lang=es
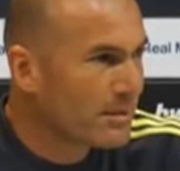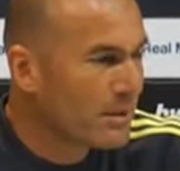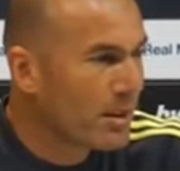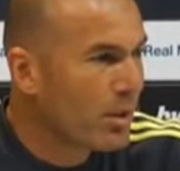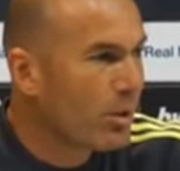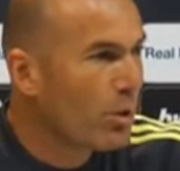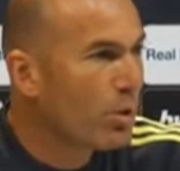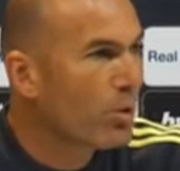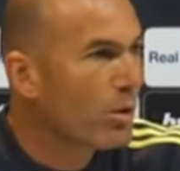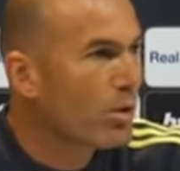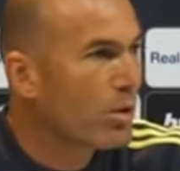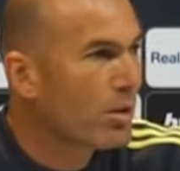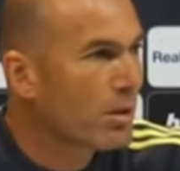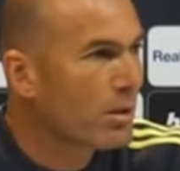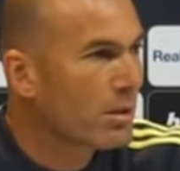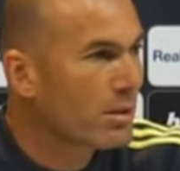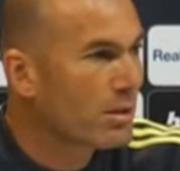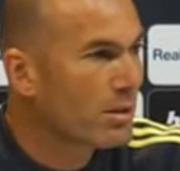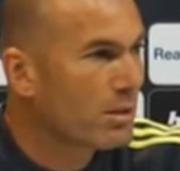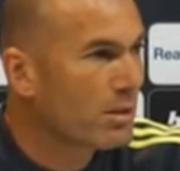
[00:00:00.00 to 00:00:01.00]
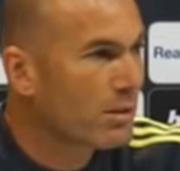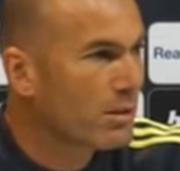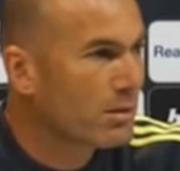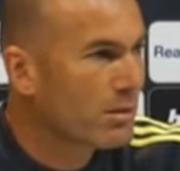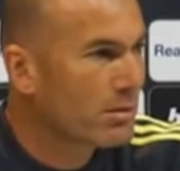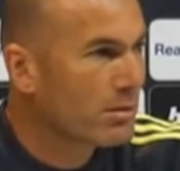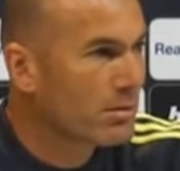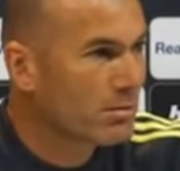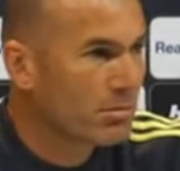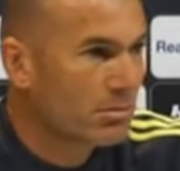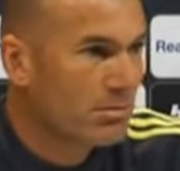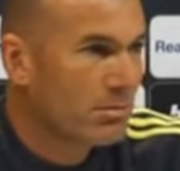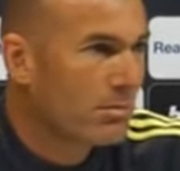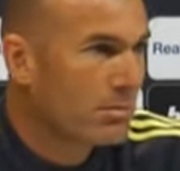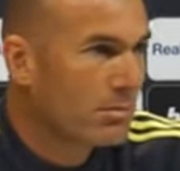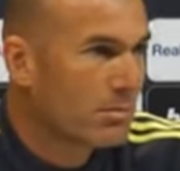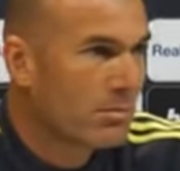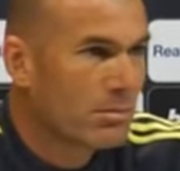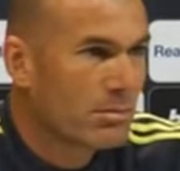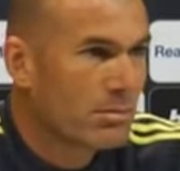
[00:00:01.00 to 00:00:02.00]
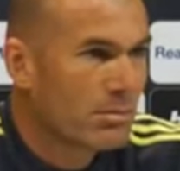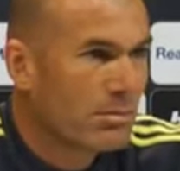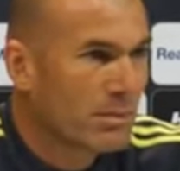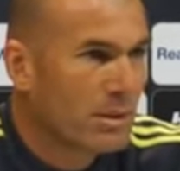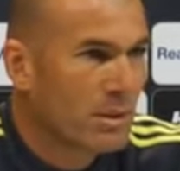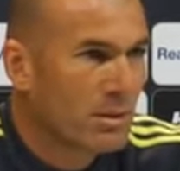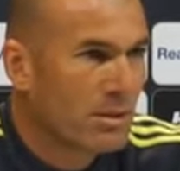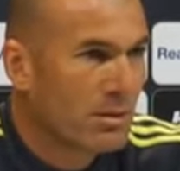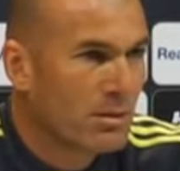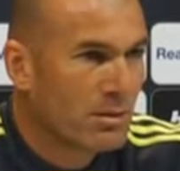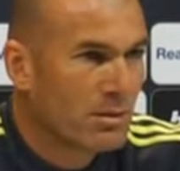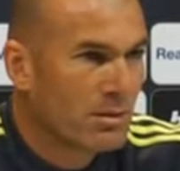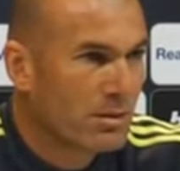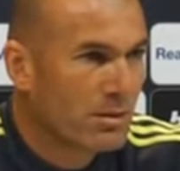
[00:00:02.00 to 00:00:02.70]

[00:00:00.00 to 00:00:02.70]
¿A los jugadores? No,